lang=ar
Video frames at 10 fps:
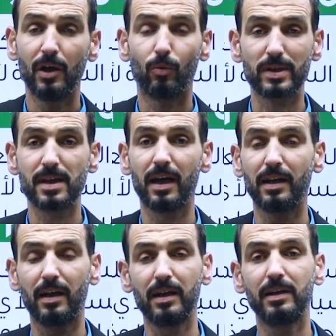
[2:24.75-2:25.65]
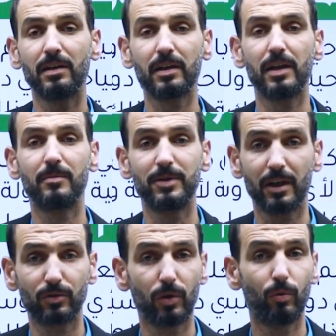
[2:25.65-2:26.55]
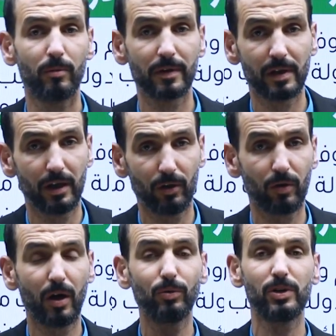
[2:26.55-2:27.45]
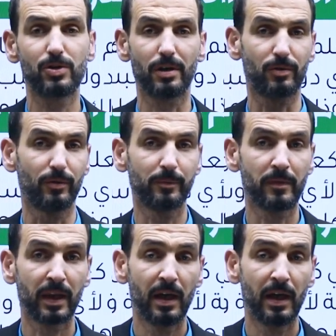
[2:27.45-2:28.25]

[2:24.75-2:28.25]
وسهل عليه نقل امتعته وبضائعه او تجارته